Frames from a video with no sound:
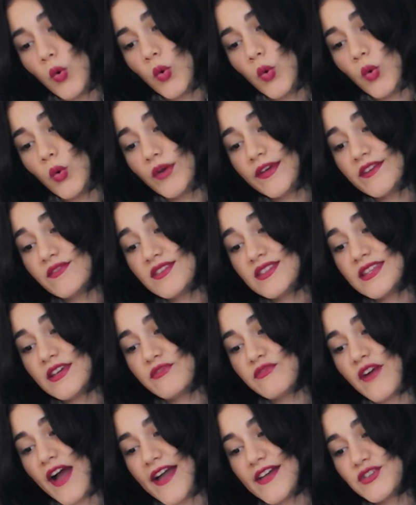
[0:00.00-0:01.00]
O que você
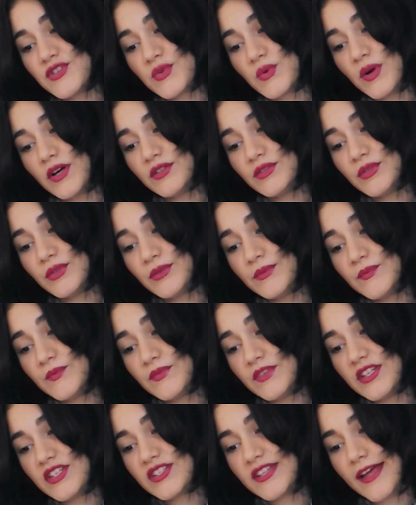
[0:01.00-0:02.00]
faz quando
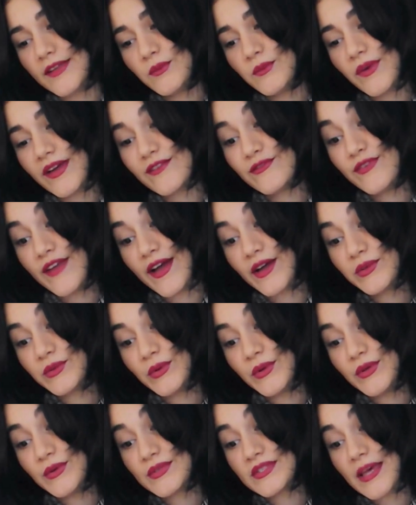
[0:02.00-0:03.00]
está num evento
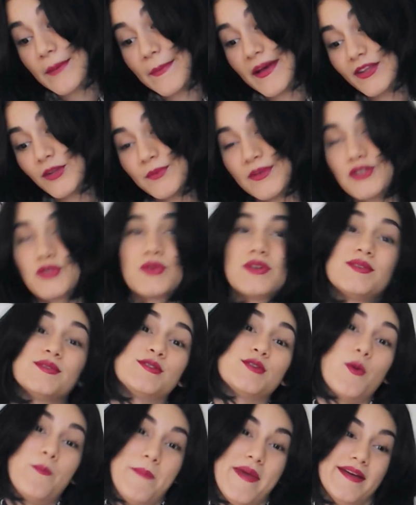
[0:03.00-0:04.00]
e o sapato machuca no
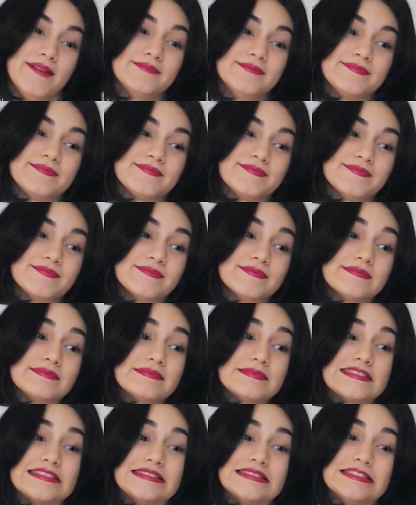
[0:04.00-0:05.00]
seu pé?
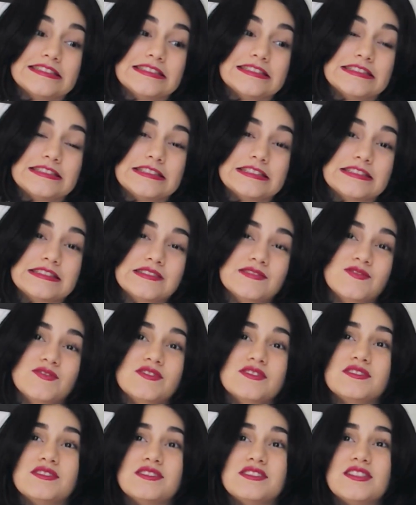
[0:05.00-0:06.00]
Hum...
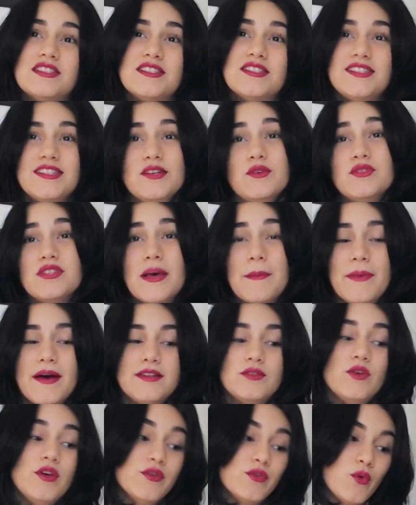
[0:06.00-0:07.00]
Se o
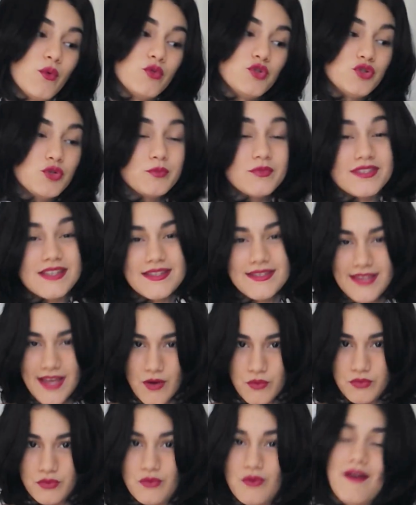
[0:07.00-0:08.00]
sapato... Eu não costumo usar
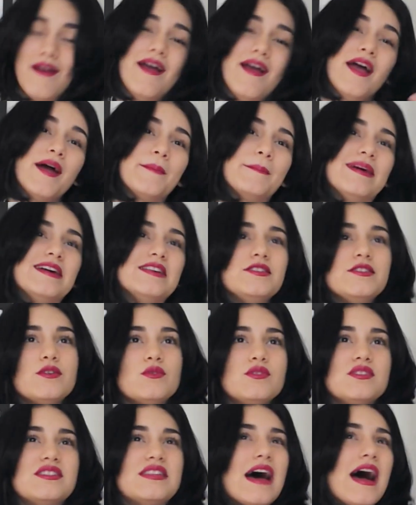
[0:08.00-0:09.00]
salto, mas se eu
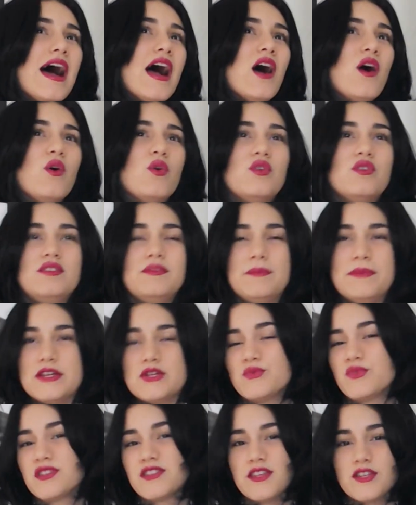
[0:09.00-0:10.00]
usar, ou
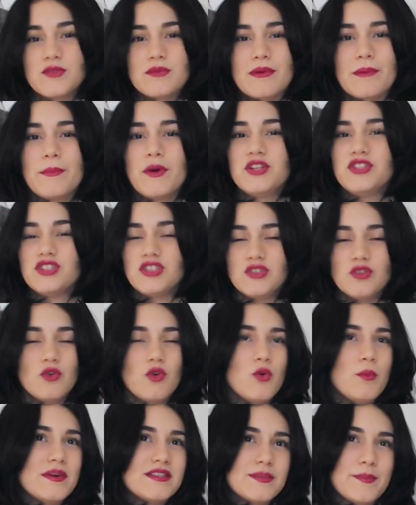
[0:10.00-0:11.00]
mesmo que seja uma botinha,
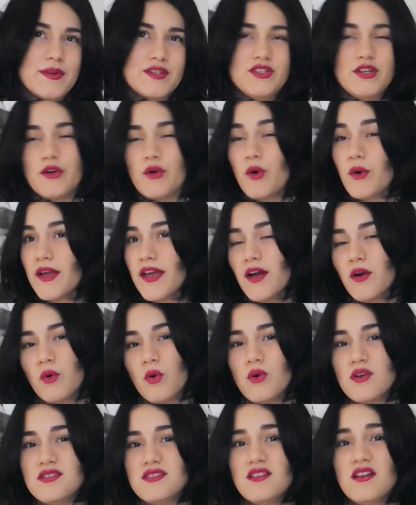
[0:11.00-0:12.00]
alguma sapatilha, qualquer
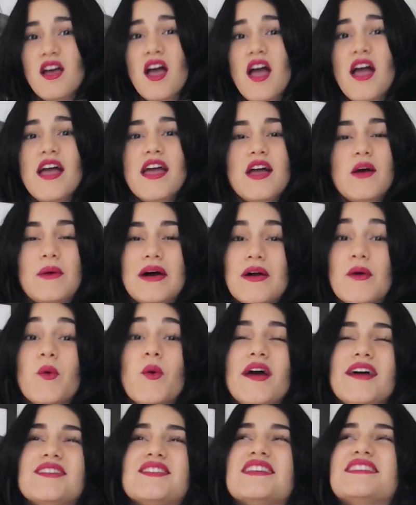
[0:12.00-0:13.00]
coisa, eu
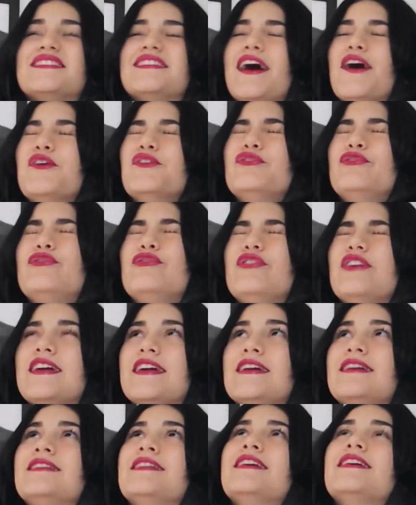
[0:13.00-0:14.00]
aguento até o
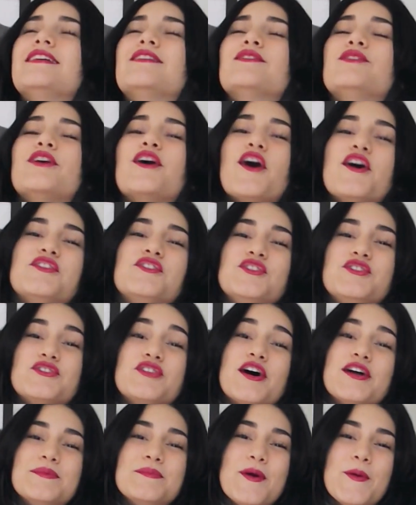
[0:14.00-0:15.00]
fim, nem né, que o negócio
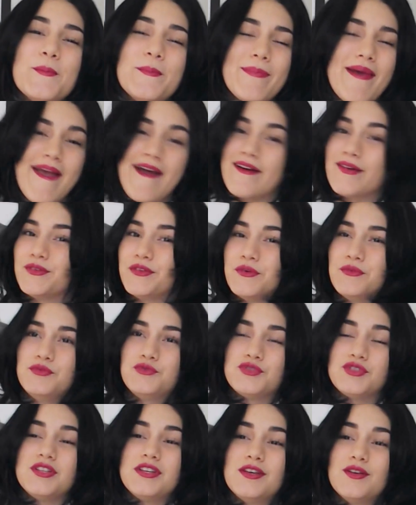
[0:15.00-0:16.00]
estoure meu pé. Eu não
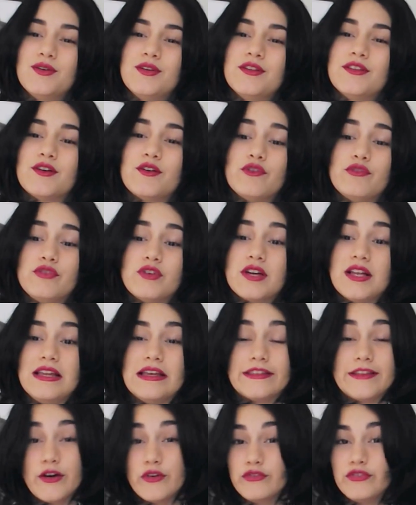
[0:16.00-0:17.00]
tiro, então eu fico ali
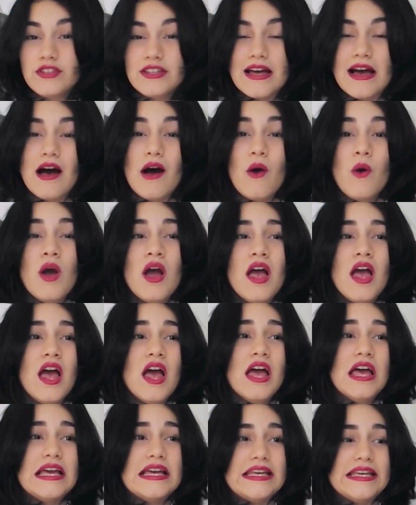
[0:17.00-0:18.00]
até o final
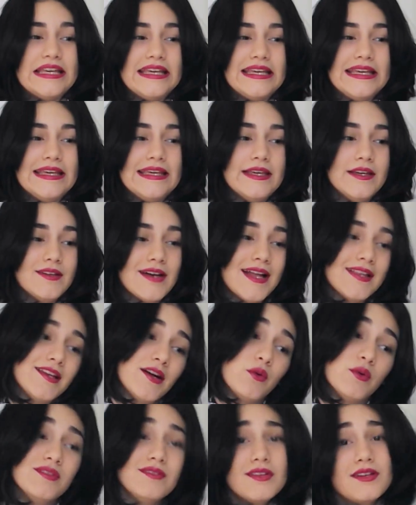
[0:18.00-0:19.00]
e até
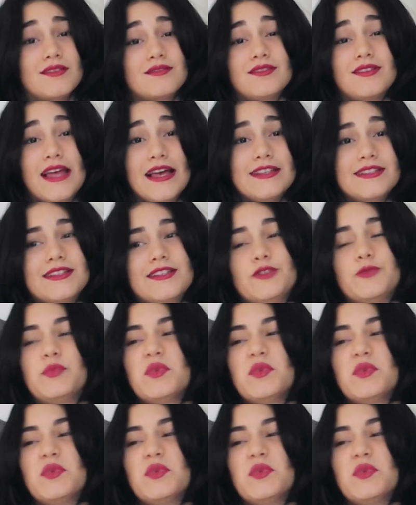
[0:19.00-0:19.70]
aguentando, né, gente?